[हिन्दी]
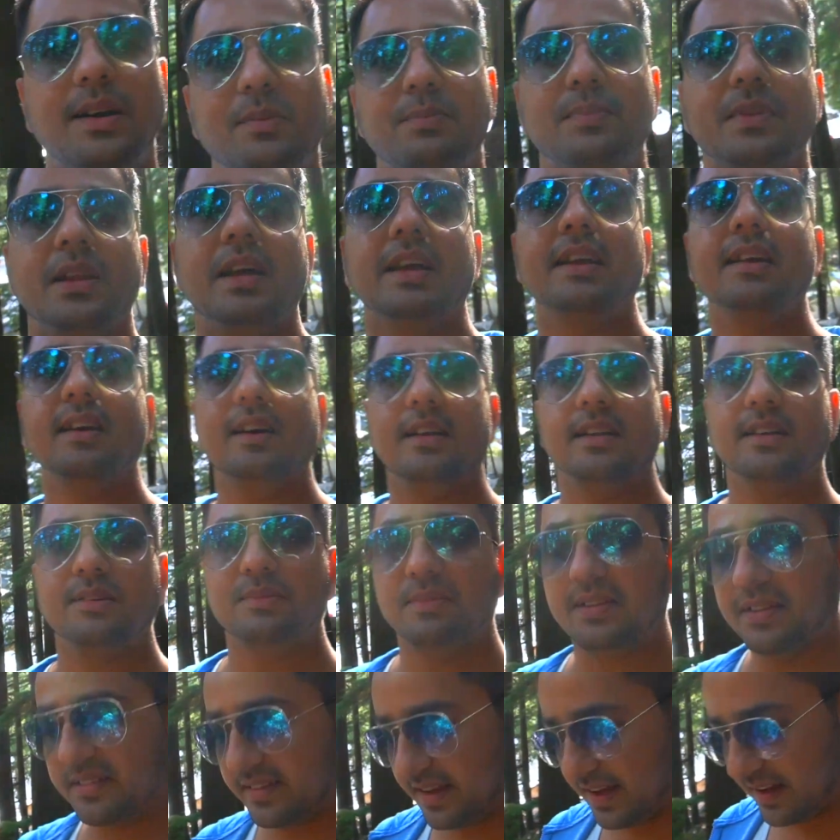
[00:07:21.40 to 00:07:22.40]
अपना एक अलग
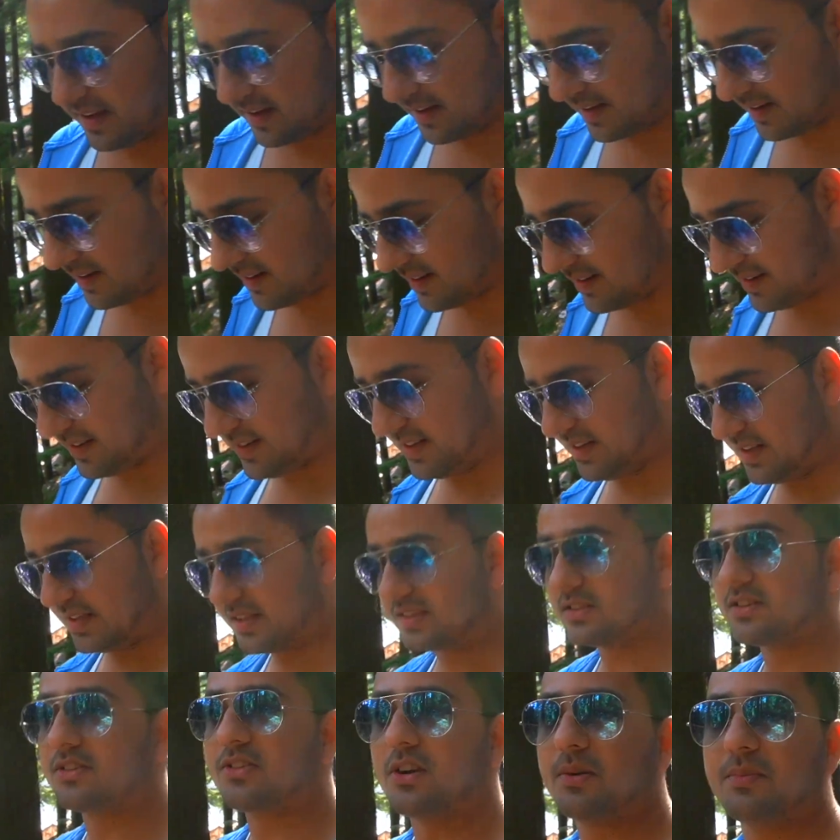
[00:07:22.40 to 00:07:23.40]
मज़ा है
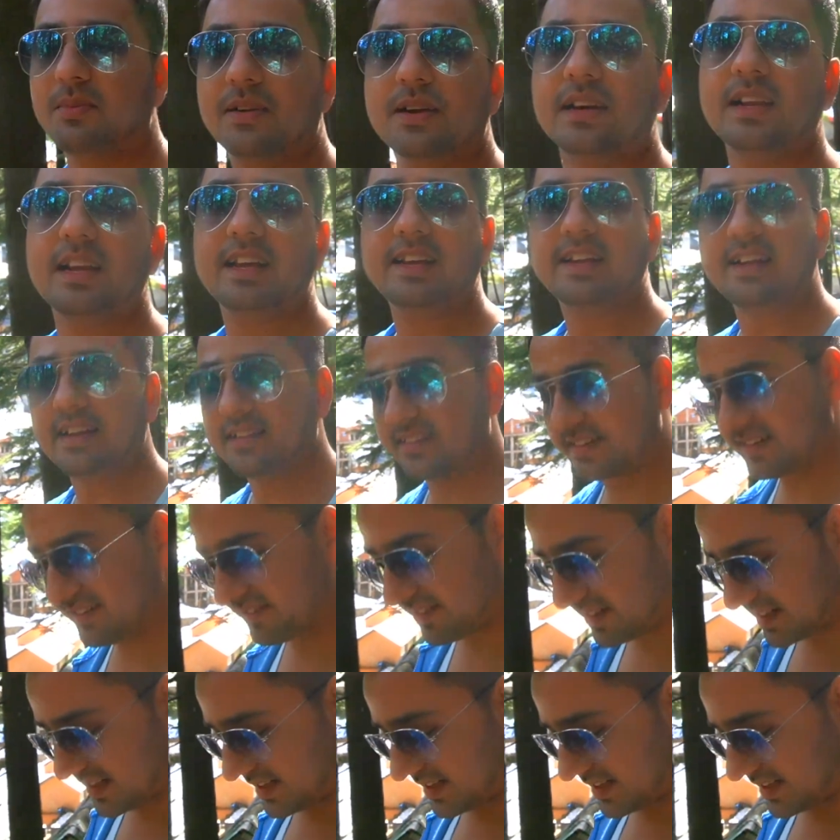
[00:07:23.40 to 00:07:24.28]
तो ट्रॉपिकल एरियाज कवर